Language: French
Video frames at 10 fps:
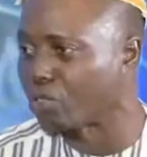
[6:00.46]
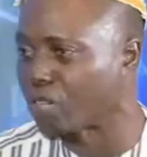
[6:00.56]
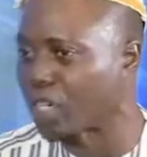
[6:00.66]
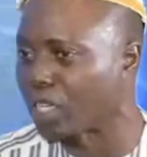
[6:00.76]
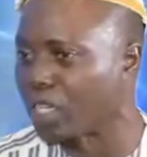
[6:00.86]

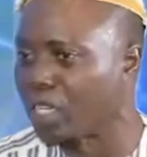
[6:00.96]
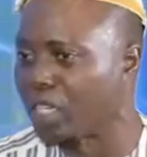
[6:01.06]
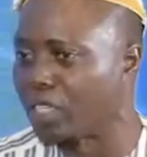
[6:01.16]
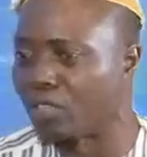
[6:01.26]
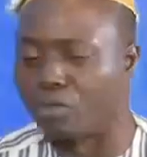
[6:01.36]
rurales
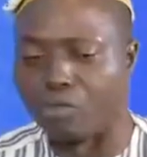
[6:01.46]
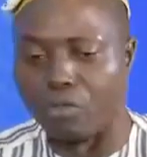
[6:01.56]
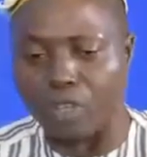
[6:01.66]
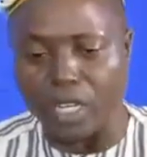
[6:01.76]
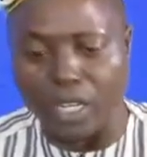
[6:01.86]
si on veut
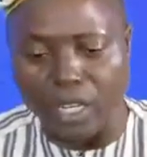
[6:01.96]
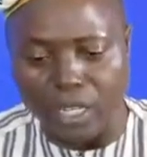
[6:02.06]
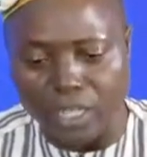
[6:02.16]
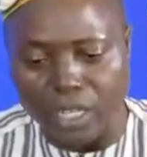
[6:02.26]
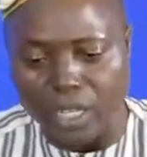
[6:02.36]
faire
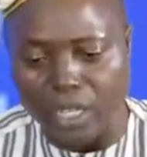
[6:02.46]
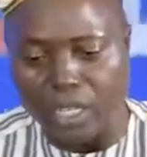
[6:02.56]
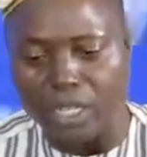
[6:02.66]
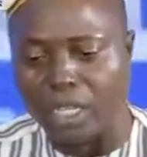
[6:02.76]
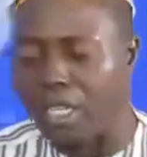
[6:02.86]
des,